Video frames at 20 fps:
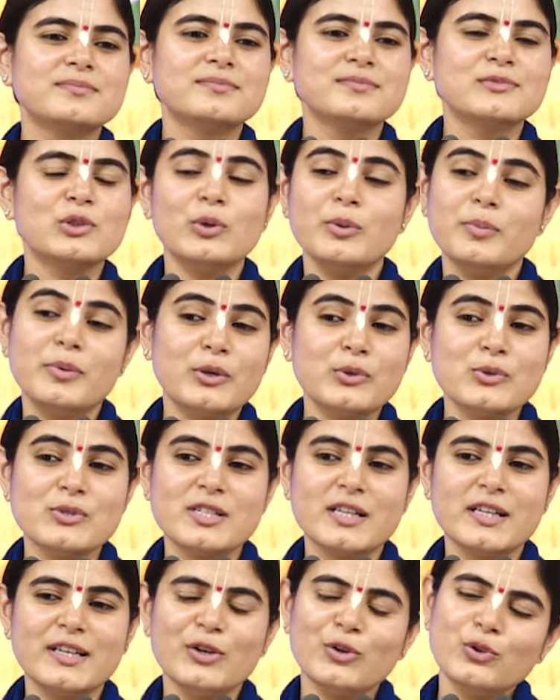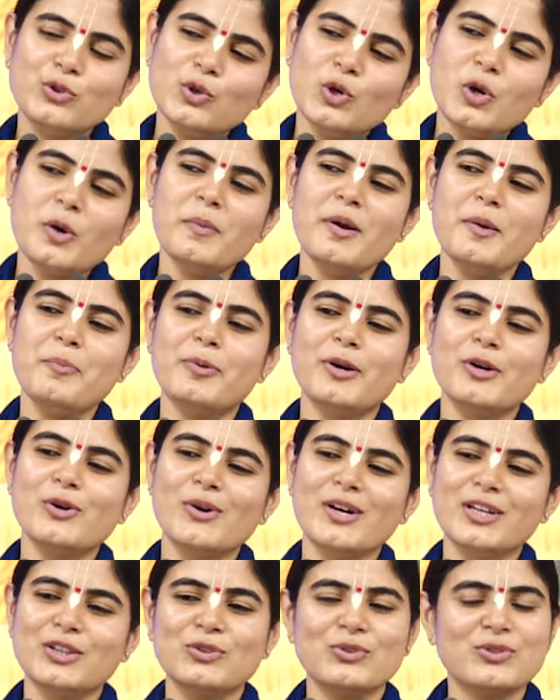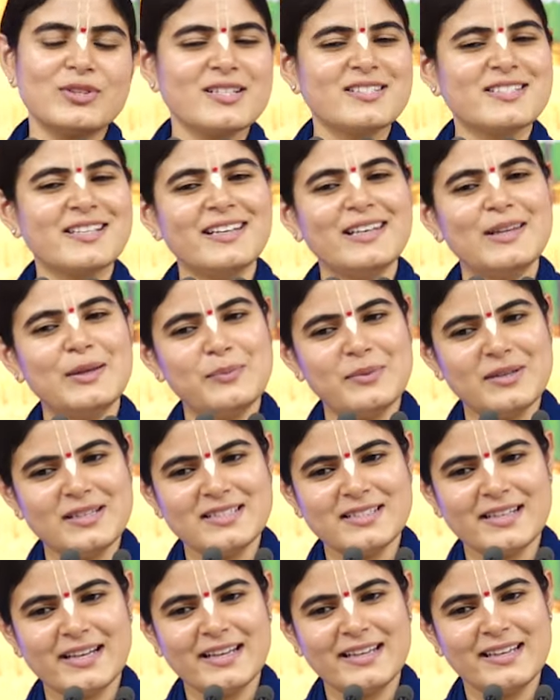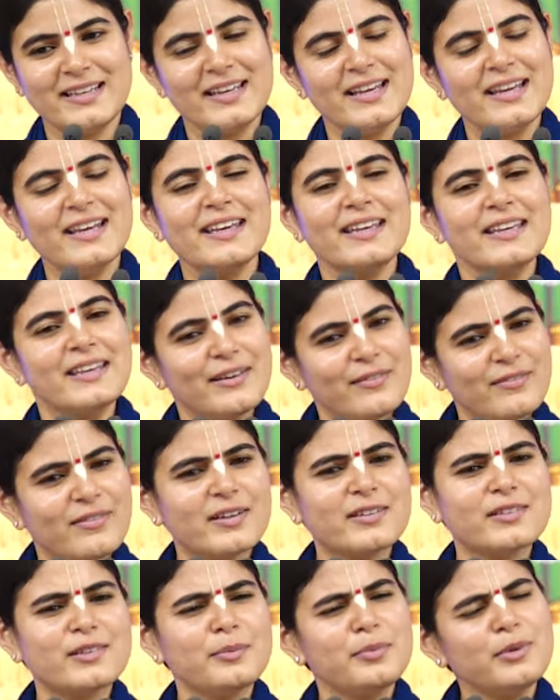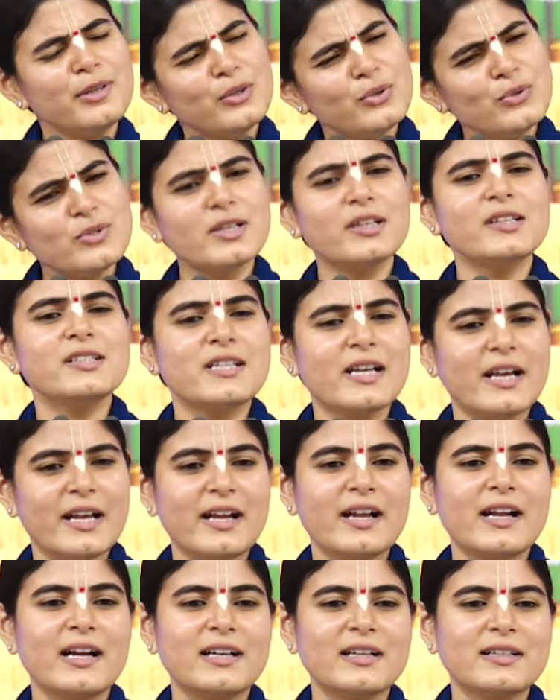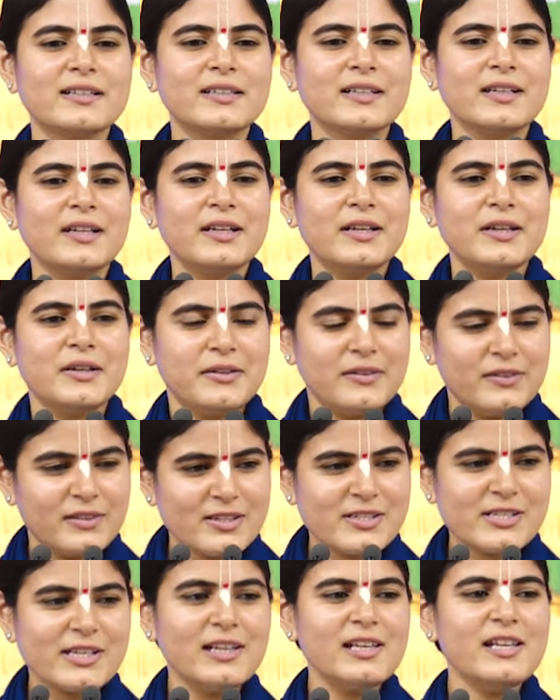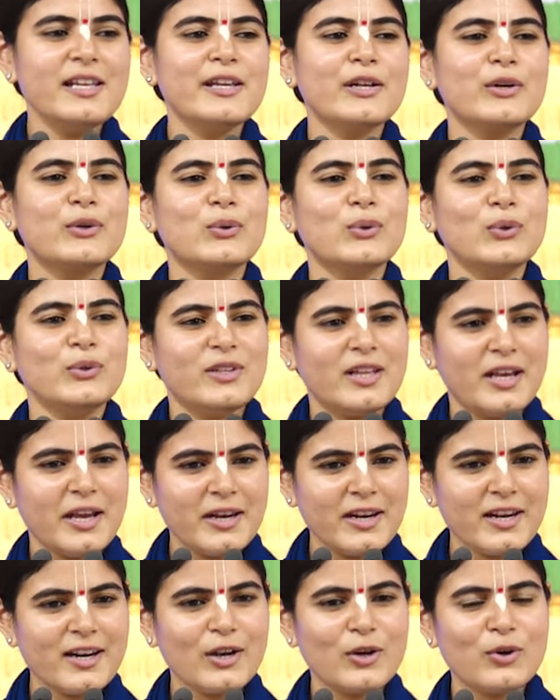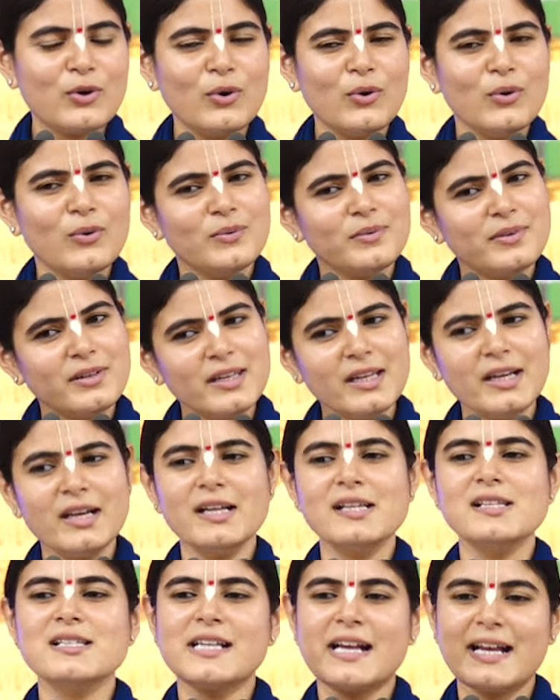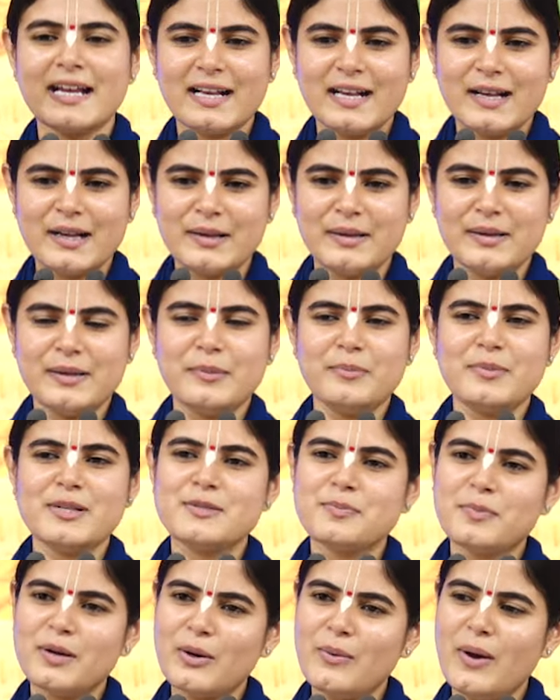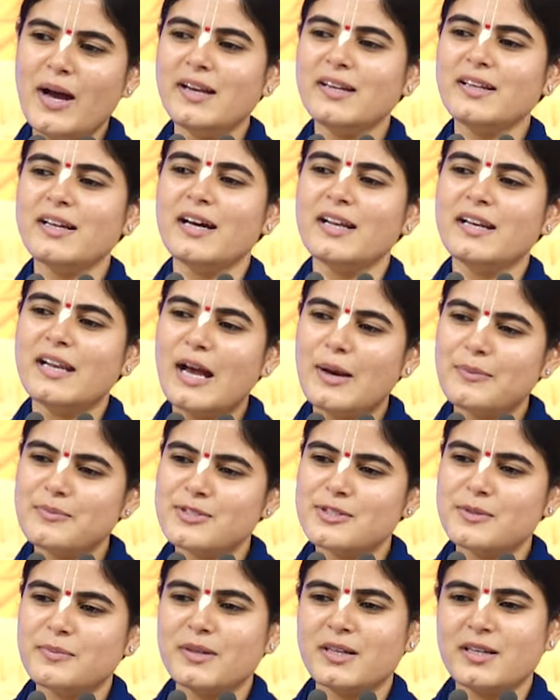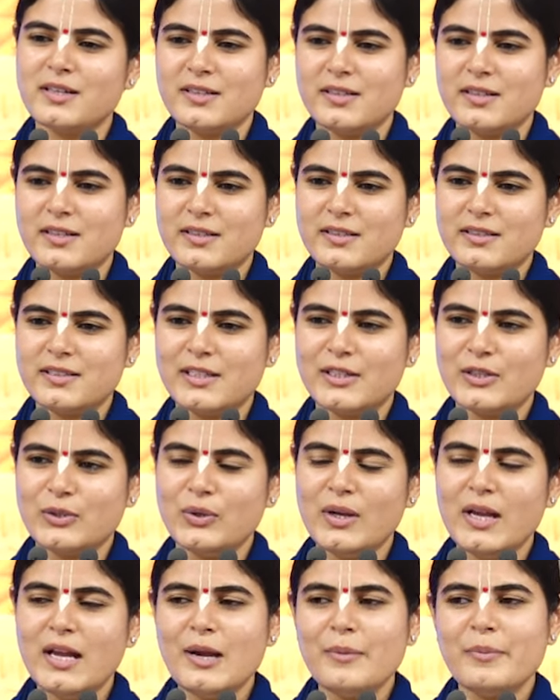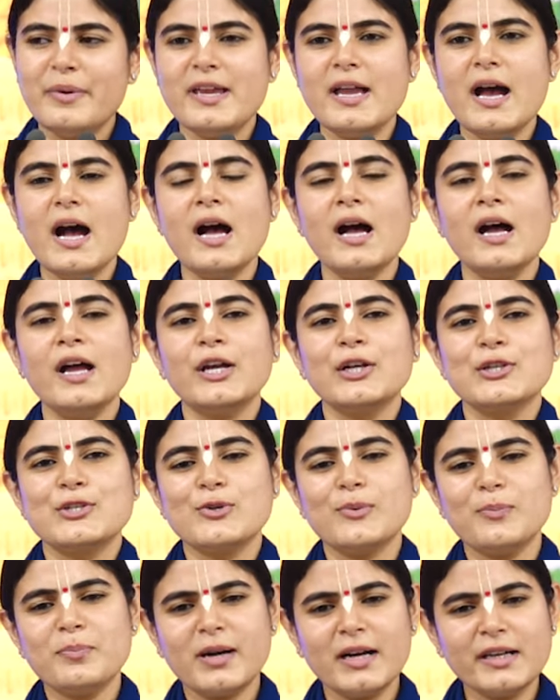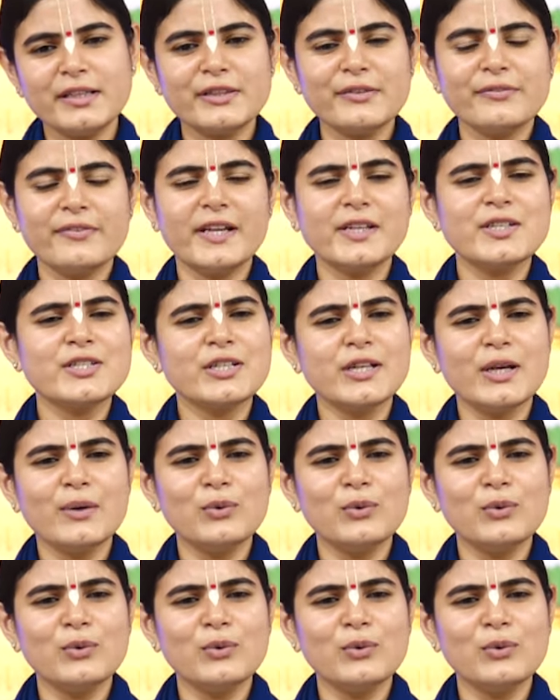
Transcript: कोई भरोसा नहीं और दुख में पढ़ोगे तो तसल्ली मिल जाएगी ये वक्त भी गुजर जाएगा तसल्ली रखो धैर्य रखो निकल जाएगा बस भगवान का नाम स्मरण करते रहो भैया जो भक्त वैष्णव